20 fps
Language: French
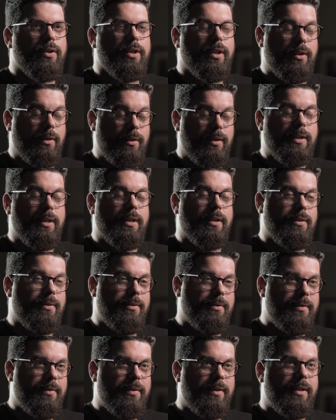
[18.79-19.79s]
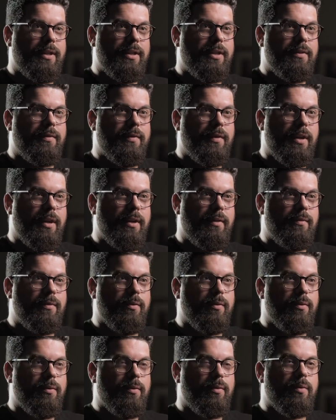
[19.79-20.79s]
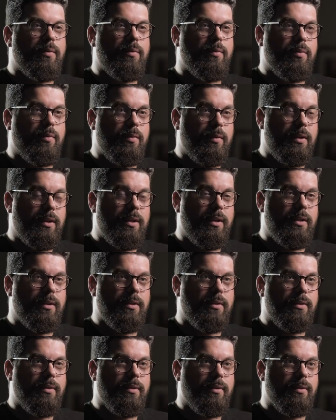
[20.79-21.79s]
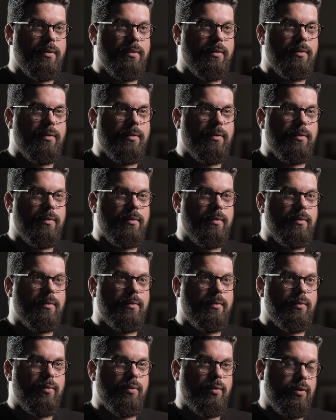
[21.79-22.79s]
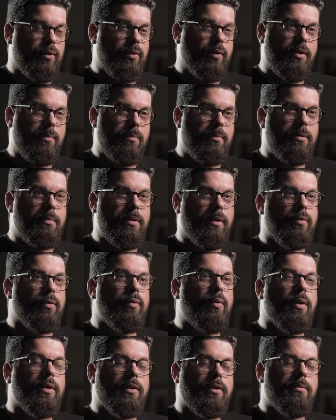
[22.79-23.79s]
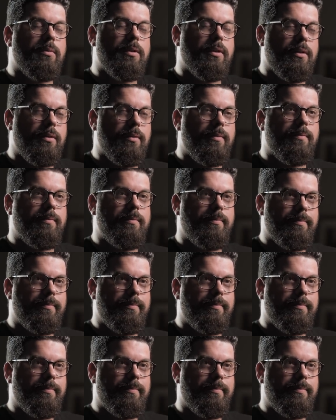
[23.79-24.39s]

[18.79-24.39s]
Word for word: j'ai 35 ans et je fais de la photo depuis euh, deux ans et demi, bientôt trois ans maintenant.